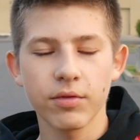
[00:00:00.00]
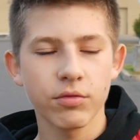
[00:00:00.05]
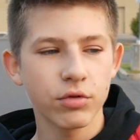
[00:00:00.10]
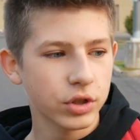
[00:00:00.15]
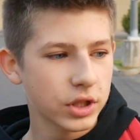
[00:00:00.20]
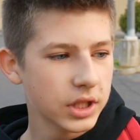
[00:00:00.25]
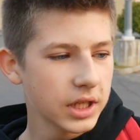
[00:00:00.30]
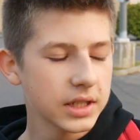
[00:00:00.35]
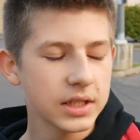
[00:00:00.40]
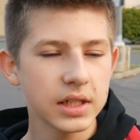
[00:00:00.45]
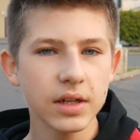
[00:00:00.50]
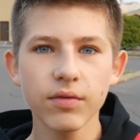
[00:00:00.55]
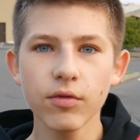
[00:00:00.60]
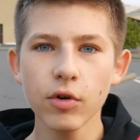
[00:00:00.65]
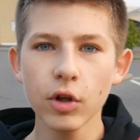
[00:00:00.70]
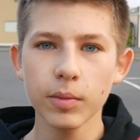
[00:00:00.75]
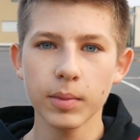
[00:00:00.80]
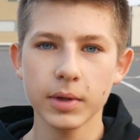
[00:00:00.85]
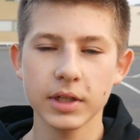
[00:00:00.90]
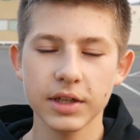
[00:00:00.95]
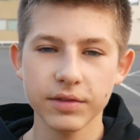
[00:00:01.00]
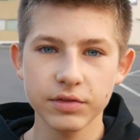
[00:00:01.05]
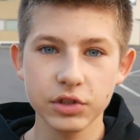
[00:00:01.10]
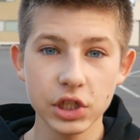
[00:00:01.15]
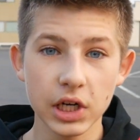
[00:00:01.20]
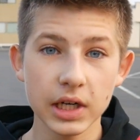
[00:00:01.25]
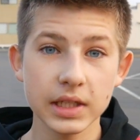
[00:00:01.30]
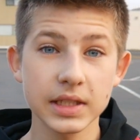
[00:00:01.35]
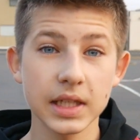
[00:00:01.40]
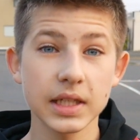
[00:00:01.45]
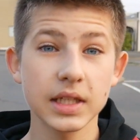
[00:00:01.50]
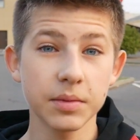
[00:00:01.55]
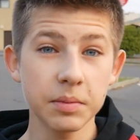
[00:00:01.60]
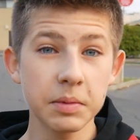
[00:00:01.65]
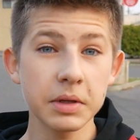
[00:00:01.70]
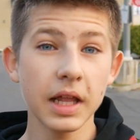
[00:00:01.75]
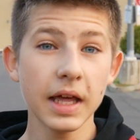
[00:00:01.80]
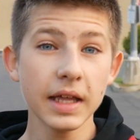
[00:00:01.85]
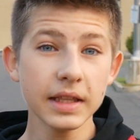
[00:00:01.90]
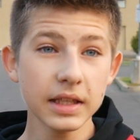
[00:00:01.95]
Вот если в Walmart вчера, кстати,
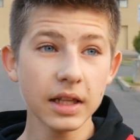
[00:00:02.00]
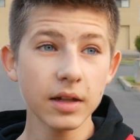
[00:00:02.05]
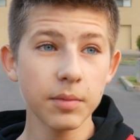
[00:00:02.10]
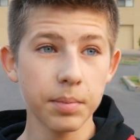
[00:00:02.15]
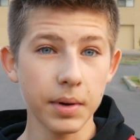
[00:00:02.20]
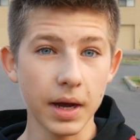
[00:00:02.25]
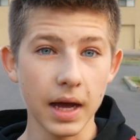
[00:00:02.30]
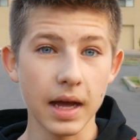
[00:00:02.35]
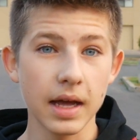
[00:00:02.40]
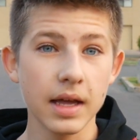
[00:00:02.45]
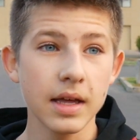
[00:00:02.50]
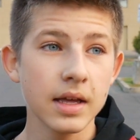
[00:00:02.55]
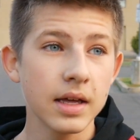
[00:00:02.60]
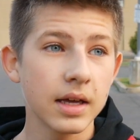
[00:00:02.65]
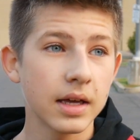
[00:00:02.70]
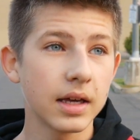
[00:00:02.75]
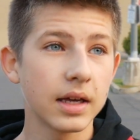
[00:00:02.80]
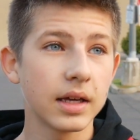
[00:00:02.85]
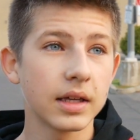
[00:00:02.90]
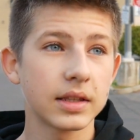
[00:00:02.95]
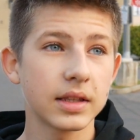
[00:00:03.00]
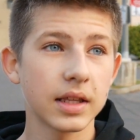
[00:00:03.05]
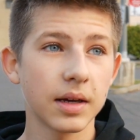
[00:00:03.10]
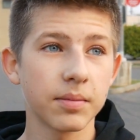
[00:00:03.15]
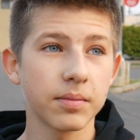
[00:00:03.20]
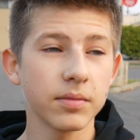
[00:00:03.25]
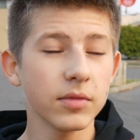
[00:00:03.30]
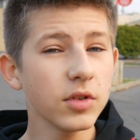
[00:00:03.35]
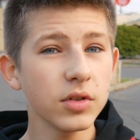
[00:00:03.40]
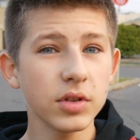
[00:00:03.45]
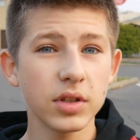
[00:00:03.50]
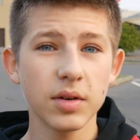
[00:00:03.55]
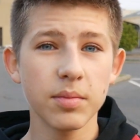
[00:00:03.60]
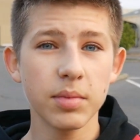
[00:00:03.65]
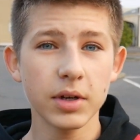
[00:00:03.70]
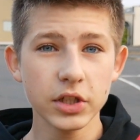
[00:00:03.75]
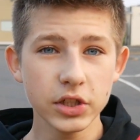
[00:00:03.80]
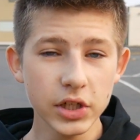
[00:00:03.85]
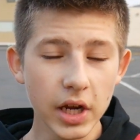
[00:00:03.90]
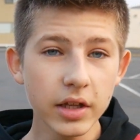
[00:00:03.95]
была толпа, э, там, ну,
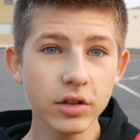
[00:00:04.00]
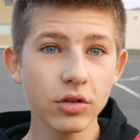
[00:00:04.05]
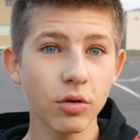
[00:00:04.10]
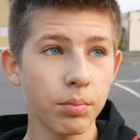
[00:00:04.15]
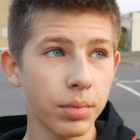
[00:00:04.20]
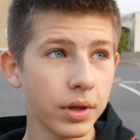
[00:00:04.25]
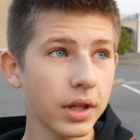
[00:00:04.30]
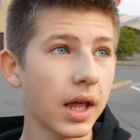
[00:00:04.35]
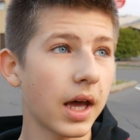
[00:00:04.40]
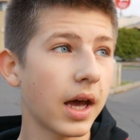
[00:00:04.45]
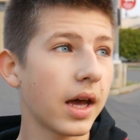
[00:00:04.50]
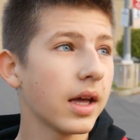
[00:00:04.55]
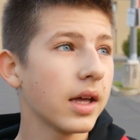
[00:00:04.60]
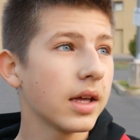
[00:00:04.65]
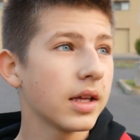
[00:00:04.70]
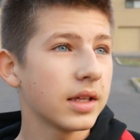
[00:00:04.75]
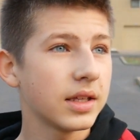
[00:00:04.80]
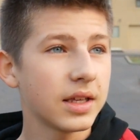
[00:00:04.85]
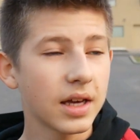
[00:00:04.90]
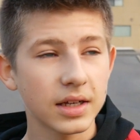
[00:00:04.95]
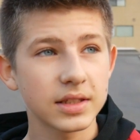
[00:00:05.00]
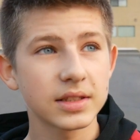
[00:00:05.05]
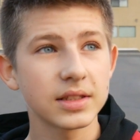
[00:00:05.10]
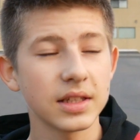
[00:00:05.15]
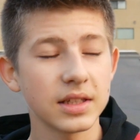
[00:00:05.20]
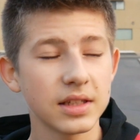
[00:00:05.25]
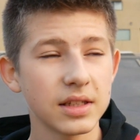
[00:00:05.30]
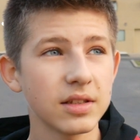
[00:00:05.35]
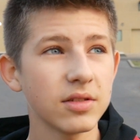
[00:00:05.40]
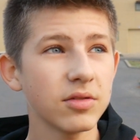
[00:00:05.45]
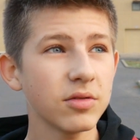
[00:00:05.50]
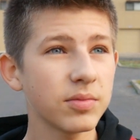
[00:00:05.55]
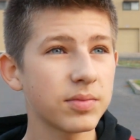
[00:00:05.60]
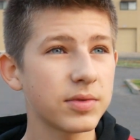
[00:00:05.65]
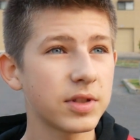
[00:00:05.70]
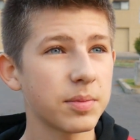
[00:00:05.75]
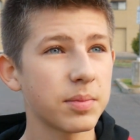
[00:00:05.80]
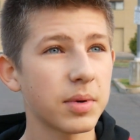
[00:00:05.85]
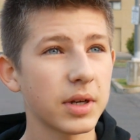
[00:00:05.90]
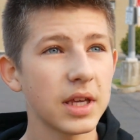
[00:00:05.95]
небольшая, но была. Я, кстати, ну,
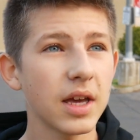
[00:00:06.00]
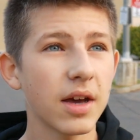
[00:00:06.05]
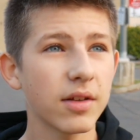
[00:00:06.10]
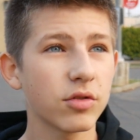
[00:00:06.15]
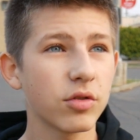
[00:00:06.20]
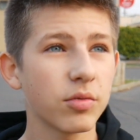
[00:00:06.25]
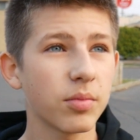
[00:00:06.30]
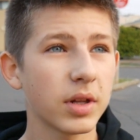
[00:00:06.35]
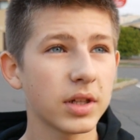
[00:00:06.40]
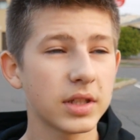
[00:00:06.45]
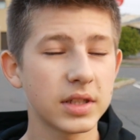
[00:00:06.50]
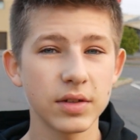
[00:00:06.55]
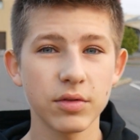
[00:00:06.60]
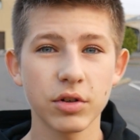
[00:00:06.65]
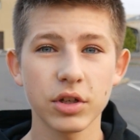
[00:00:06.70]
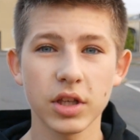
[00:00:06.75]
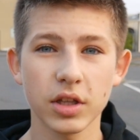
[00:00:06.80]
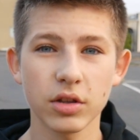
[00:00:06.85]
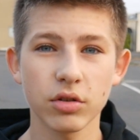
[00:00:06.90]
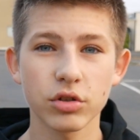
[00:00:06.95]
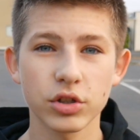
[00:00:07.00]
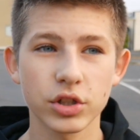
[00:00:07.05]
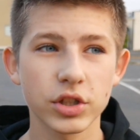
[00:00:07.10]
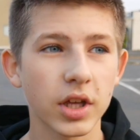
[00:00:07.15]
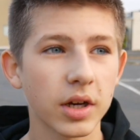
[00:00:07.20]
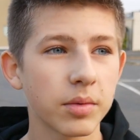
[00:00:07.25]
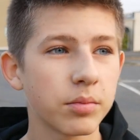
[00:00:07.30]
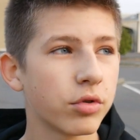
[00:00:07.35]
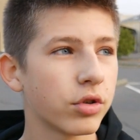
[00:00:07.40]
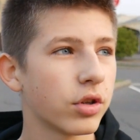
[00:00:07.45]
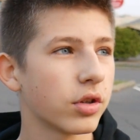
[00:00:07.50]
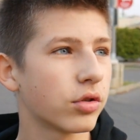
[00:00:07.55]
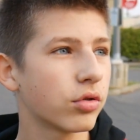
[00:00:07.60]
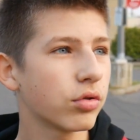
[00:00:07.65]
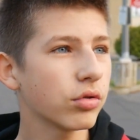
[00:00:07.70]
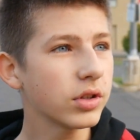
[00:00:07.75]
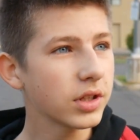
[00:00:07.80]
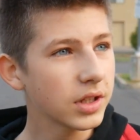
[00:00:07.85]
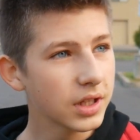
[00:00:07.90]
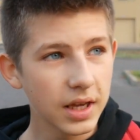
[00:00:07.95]
типа, я думал, сегодня тоже так будет.
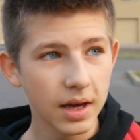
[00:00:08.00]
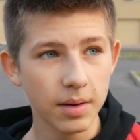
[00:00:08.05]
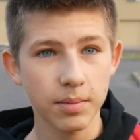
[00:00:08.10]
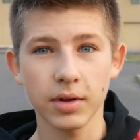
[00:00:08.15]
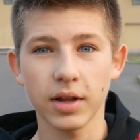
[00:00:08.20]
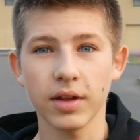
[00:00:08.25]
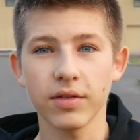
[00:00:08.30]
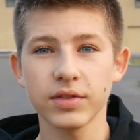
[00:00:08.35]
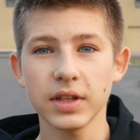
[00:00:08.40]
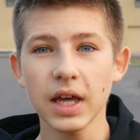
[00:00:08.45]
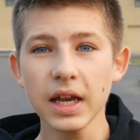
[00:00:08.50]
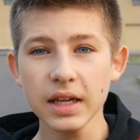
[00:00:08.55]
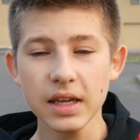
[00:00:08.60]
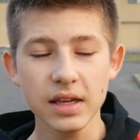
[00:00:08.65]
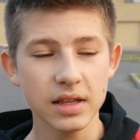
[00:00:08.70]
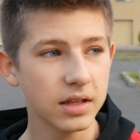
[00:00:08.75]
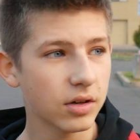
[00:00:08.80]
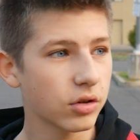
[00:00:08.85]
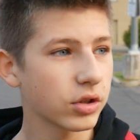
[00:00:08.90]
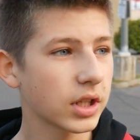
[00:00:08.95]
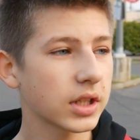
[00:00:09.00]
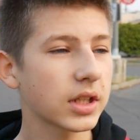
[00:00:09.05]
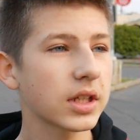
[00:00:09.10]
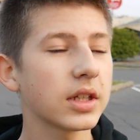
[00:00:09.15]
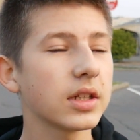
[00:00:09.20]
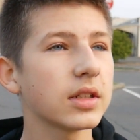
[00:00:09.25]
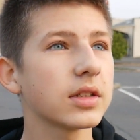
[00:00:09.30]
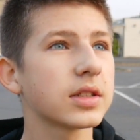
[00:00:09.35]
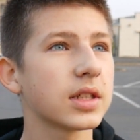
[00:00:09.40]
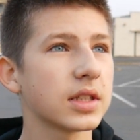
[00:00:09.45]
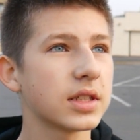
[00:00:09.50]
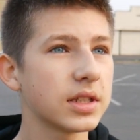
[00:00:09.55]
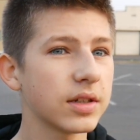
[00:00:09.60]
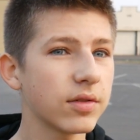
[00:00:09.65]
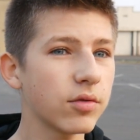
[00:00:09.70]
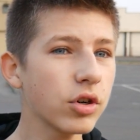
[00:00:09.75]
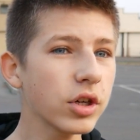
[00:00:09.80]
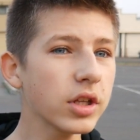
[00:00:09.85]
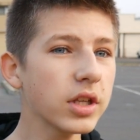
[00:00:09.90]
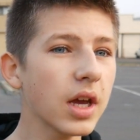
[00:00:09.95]
Тут не было. В Таргете он открылся
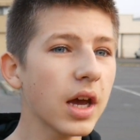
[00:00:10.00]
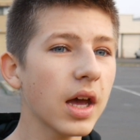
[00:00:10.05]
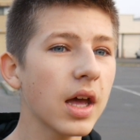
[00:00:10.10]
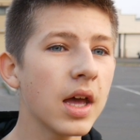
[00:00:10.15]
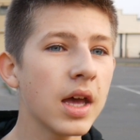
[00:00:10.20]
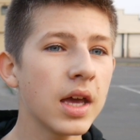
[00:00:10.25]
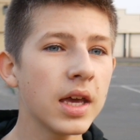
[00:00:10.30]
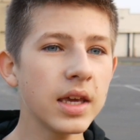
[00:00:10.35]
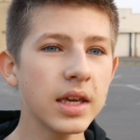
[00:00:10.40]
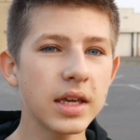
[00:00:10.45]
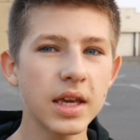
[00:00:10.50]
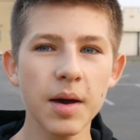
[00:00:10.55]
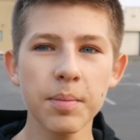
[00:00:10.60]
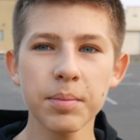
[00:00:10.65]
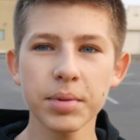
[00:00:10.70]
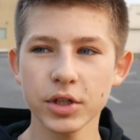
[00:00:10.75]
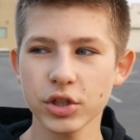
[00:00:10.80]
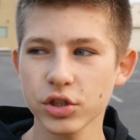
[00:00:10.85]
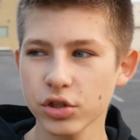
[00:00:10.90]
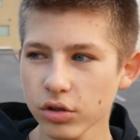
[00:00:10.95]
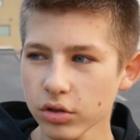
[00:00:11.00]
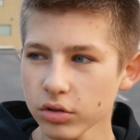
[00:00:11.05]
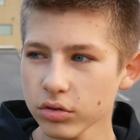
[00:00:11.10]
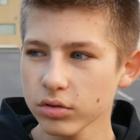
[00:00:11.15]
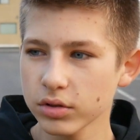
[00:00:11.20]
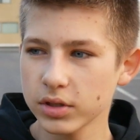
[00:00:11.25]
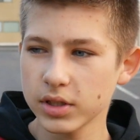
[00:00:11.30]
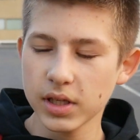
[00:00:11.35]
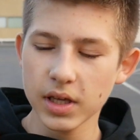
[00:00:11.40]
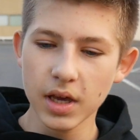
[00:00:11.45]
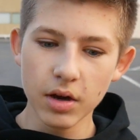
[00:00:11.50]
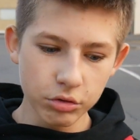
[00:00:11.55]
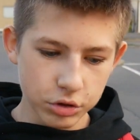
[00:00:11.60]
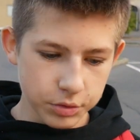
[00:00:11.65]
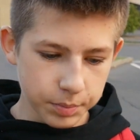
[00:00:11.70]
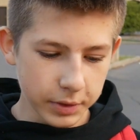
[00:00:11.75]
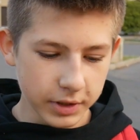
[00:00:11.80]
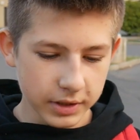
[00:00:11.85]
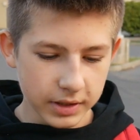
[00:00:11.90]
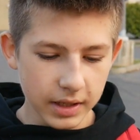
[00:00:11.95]
сегодня, и я пришел, то есть я
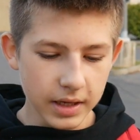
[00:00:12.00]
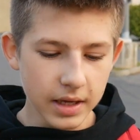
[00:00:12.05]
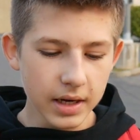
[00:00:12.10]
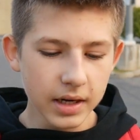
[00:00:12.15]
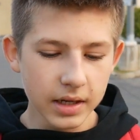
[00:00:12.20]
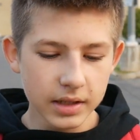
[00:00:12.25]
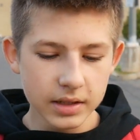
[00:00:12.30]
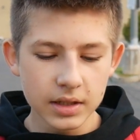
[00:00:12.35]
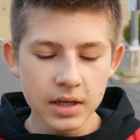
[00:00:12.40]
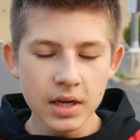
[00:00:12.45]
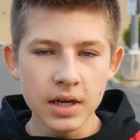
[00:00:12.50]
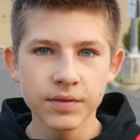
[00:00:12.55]
успел доехать.